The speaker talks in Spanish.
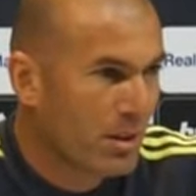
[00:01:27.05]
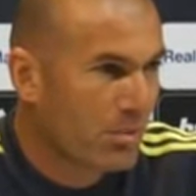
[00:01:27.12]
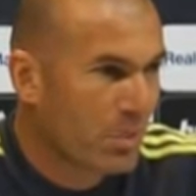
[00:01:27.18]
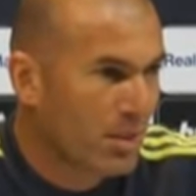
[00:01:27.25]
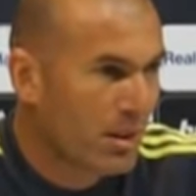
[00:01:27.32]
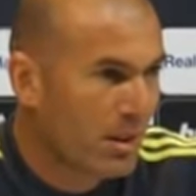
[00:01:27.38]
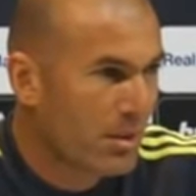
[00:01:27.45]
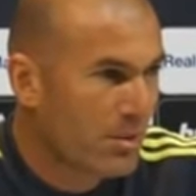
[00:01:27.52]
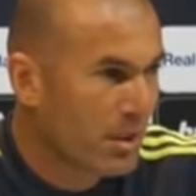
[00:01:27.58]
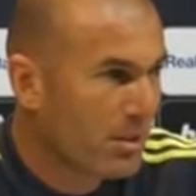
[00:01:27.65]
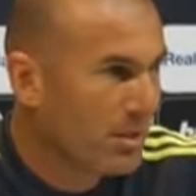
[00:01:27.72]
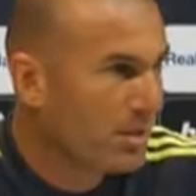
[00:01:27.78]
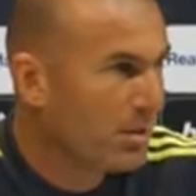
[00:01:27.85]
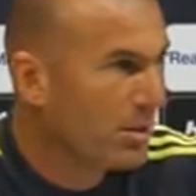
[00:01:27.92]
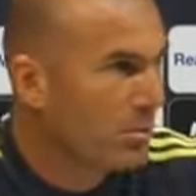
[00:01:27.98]
Porque
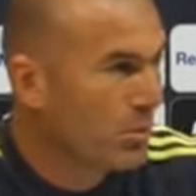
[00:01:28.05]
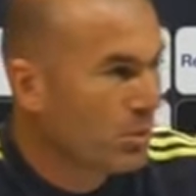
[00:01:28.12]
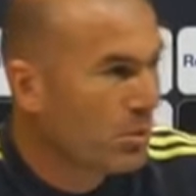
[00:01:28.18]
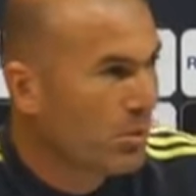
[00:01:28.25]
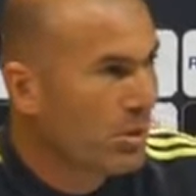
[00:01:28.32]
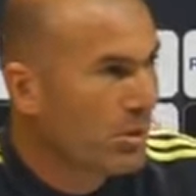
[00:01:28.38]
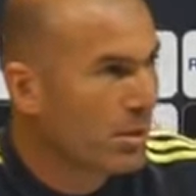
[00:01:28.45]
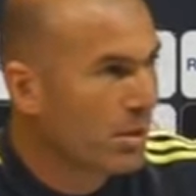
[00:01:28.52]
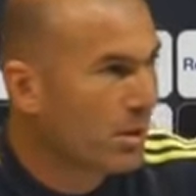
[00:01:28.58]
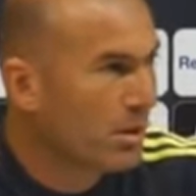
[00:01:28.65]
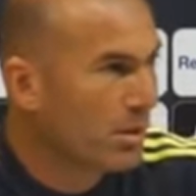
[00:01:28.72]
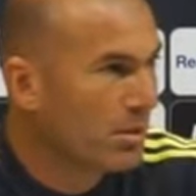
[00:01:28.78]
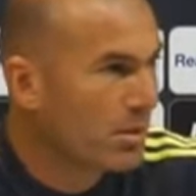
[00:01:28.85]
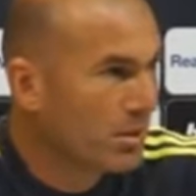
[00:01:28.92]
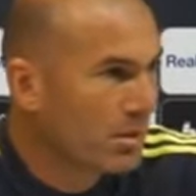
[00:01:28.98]
además, como tú
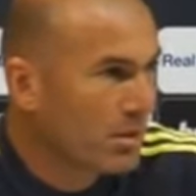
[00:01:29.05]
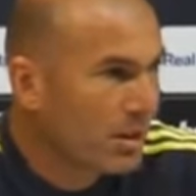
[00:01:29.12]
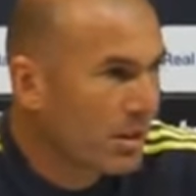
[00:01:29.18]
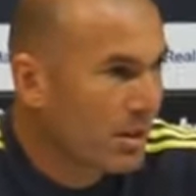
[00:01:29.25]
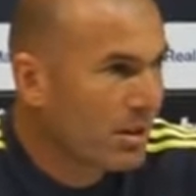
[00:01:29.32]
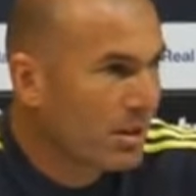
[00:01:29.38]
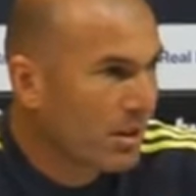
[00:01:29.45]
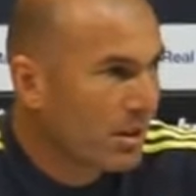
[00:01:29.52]
dices, sí,